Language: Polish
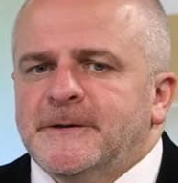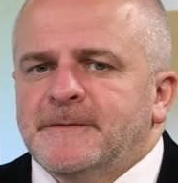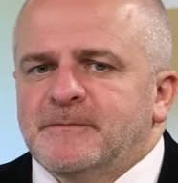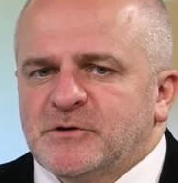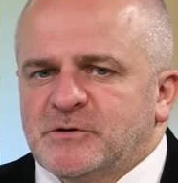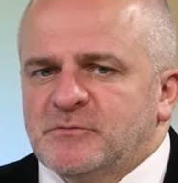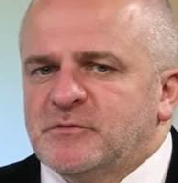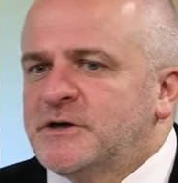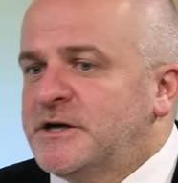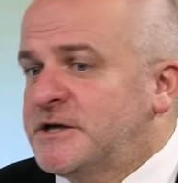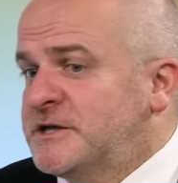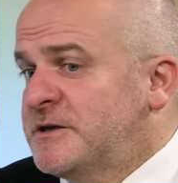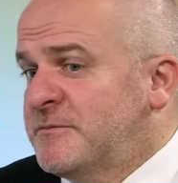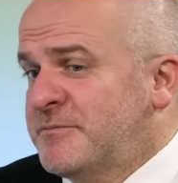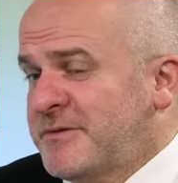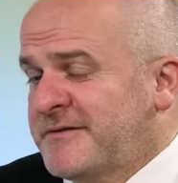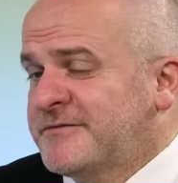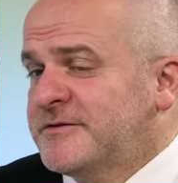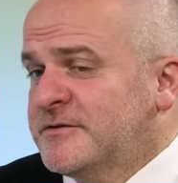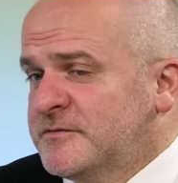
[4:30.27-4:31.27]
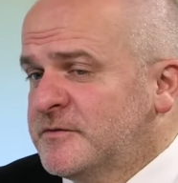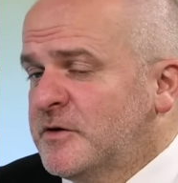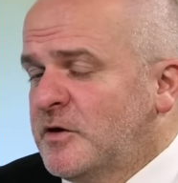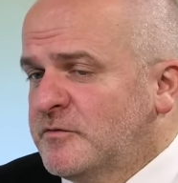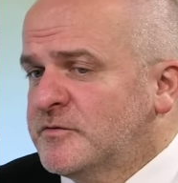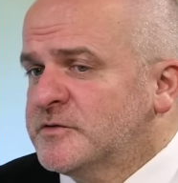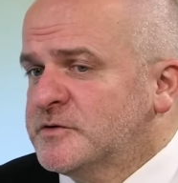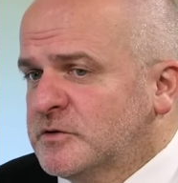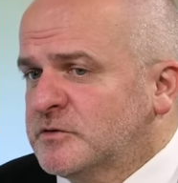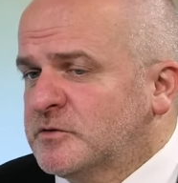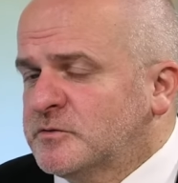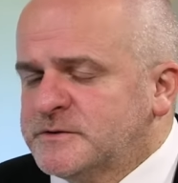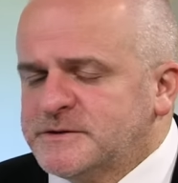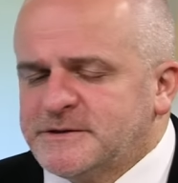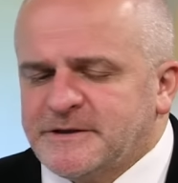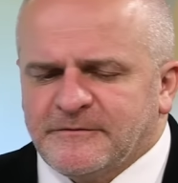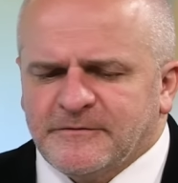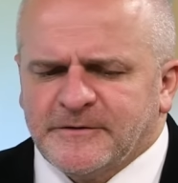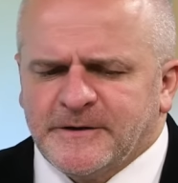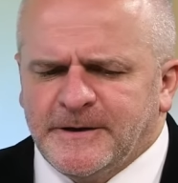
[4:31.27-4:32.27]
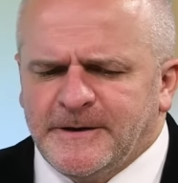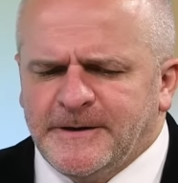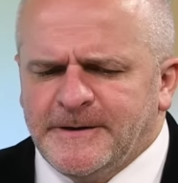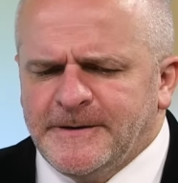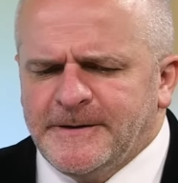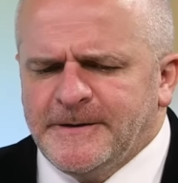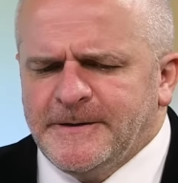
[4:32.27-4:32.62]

możemy grać naprawdę o wysoką stawkę.